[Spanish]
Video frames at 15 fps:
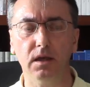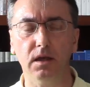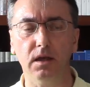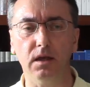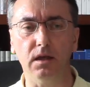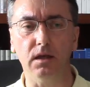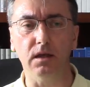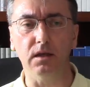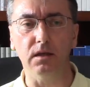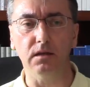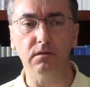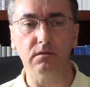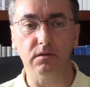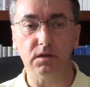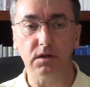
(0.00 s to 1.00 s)

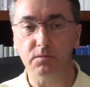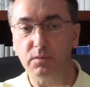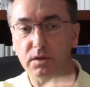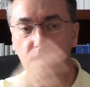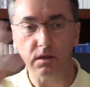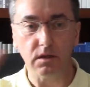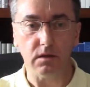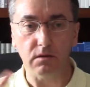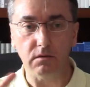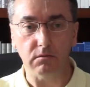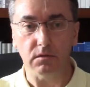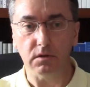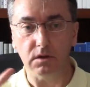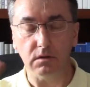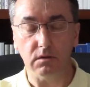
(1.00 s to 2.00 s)
eh, esa especie
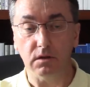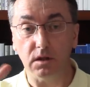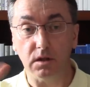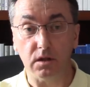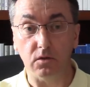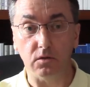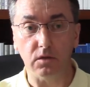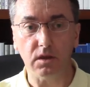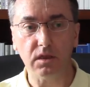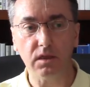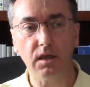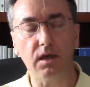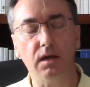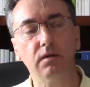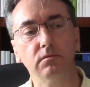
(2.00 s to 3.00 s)
de, de,
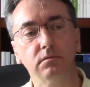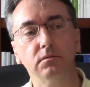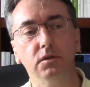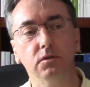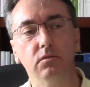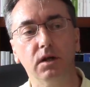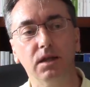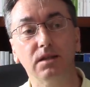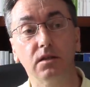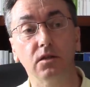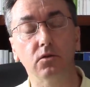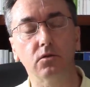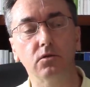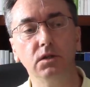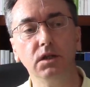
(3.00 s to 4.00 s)
teodicea, titulada
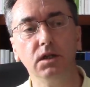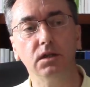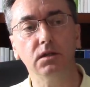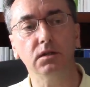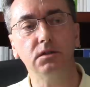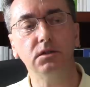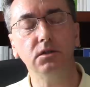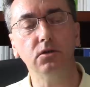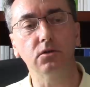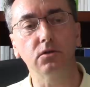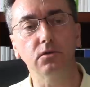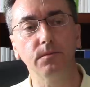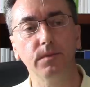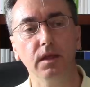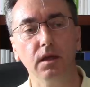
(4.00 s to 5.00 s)
Teogonía de
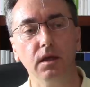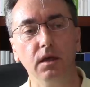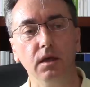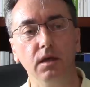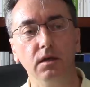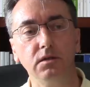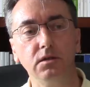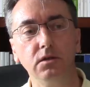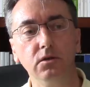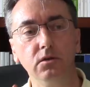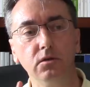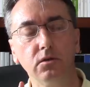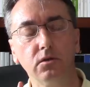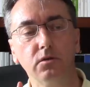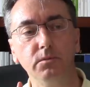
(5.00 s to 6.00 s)
Hesíodo
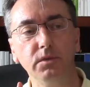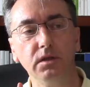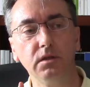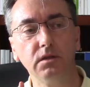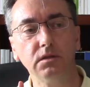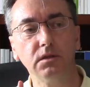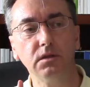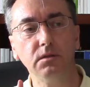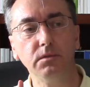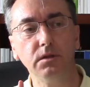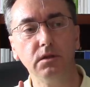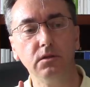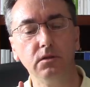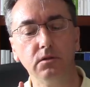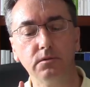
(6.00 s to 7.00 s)
Hesíodo comienza
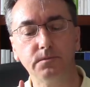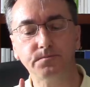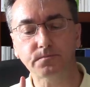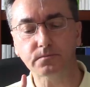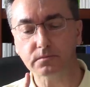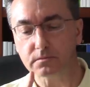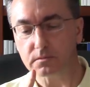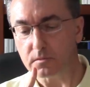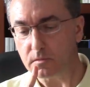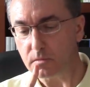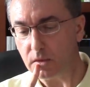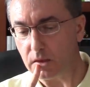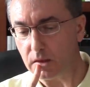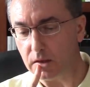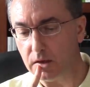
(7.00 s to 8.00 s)
escribiendo
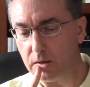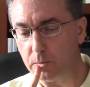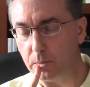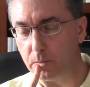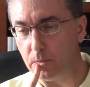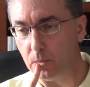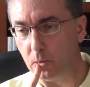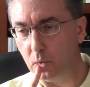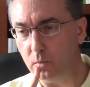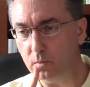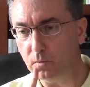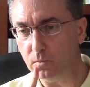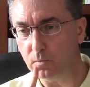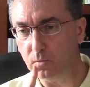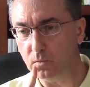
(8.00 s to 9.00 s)

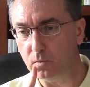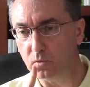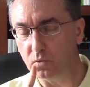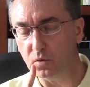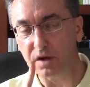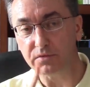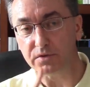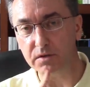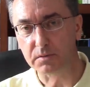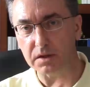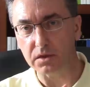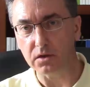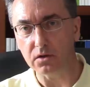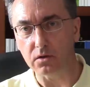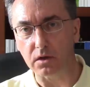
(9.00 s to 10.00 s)
una
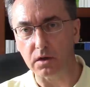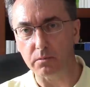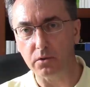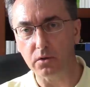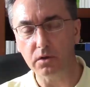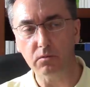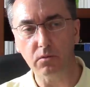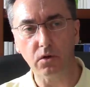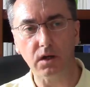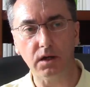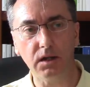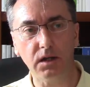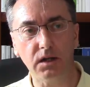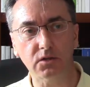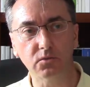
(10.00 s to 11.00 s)
afirmación que pone en boca
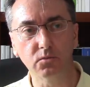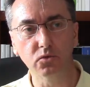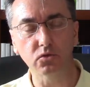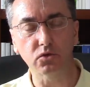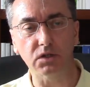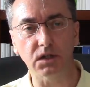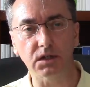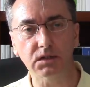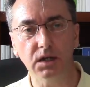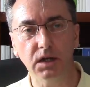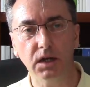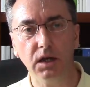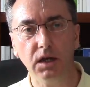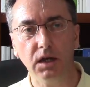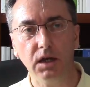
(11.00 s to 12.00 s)
de las musas
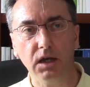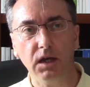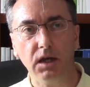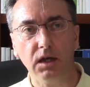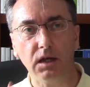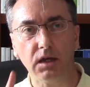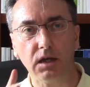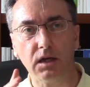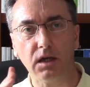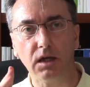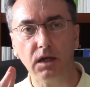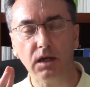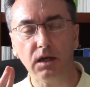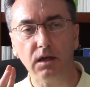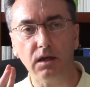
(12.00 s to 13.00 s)

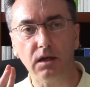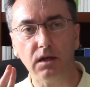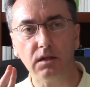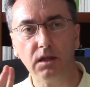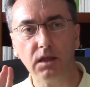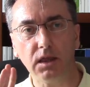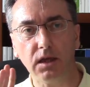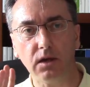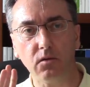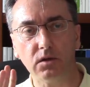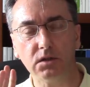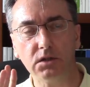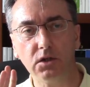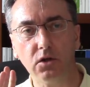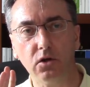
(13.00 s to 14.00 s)
que eh, dice algo
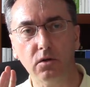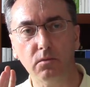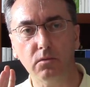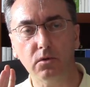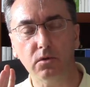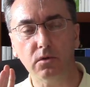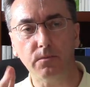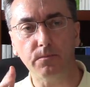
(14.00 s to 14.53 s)
así como,